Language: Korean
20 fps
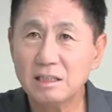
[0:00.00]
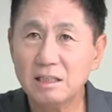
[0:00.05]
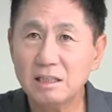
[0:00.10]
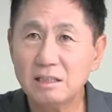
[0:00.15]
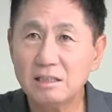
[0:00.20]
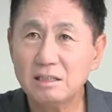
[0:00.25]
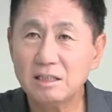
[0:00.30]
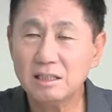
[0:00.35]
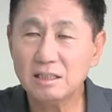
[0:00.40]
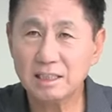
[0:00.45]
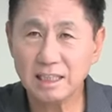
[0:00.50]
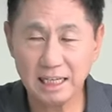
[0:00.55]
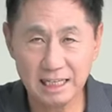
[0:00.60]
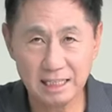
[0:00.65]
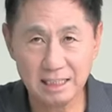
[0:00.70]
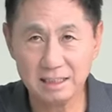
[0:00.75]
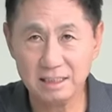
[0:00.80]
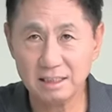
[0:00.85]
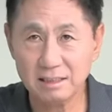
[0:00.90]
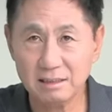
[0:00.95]
일들이
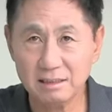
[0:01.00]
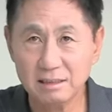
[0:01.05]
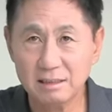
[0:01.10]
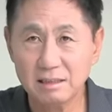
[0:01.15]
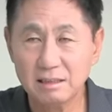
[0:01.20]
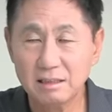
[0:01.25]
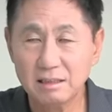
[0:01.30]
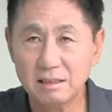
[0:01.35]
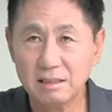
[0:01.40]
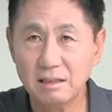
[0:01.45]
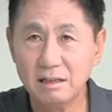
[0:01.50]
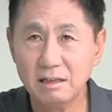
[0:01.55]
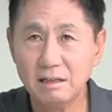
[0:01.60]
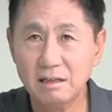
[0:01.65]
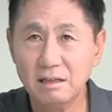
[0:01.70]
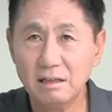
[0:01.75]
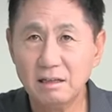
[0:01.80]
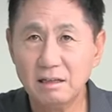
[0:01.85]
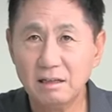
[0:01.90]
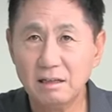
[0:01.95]
자행되는 어?
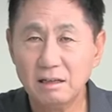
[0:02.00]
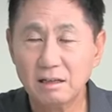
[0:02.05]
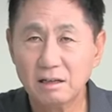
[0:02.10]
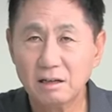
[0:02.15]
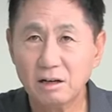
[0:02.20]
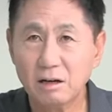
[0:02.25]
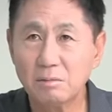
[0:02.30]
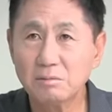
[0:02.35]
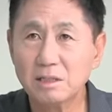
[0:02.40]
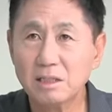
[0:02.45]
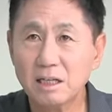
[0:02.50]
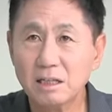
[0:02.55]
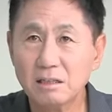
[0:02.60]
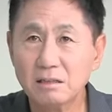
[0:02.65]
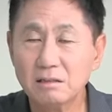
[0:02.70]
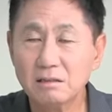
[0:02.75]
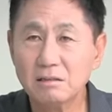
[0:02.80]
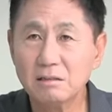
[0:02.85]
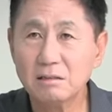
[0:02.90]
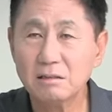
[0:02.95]
검사는